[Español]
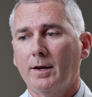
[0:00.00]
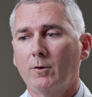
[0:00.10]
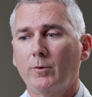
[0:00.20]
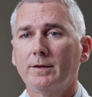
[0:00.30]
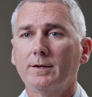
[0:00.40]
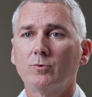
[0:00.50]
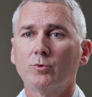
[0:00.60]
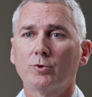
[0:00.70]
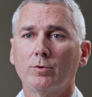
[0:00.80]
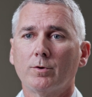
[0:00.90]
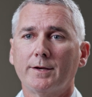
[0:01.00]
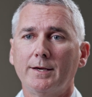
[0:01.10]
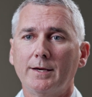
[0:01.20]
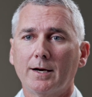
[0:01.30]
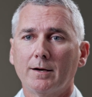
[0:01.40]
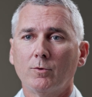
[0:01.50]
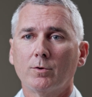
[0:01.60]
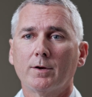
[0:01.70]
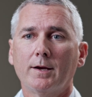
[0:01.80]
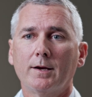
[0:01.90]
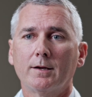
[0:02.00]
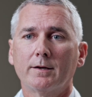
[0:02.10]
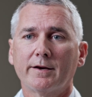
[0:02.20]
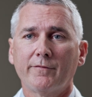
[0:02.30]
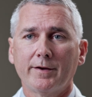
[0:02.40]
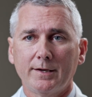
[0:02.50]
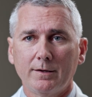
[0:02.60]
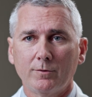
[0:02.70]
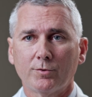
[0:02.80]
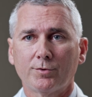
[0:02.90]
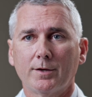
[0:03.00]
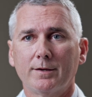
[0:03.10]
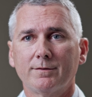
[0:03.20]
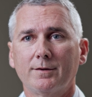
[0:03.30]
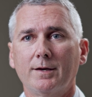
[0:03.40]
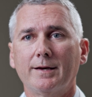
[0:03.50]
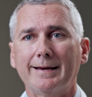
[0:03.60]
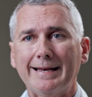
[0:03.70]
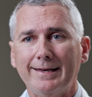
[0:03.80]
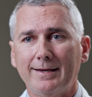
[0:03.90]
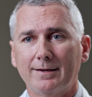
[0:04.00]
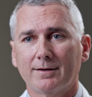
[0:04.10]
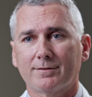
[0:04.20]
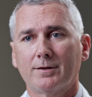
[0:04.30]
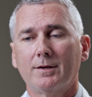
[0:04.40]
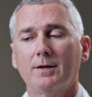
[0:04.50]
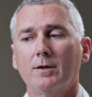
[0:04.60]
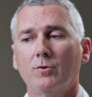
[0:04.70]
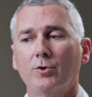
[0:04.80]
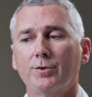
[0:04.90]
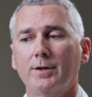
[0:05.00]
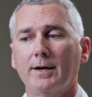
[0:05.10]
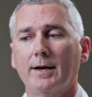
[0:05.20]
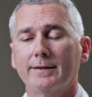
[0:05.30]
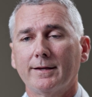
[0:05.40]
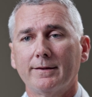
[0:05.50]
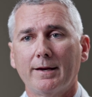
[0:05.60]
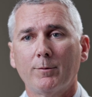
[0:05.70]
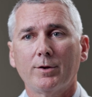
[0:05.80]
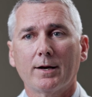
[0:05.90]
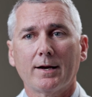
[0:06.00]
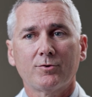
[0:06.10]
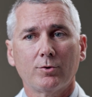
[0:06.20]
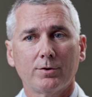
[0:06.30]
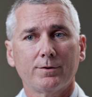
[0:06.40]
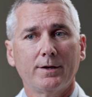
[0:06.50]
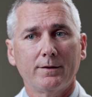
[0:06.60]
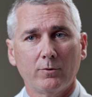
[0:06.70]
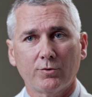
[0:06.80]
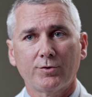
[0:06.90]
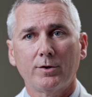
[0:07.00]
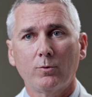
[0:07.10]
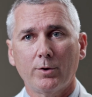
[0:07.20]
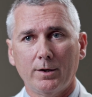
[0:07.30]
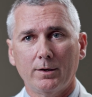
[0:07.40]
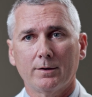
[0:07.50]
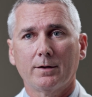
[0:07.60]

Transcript: Es un instituto guiado en referidos, en, clínicas, donde atendemos ya casos de neurocirugía,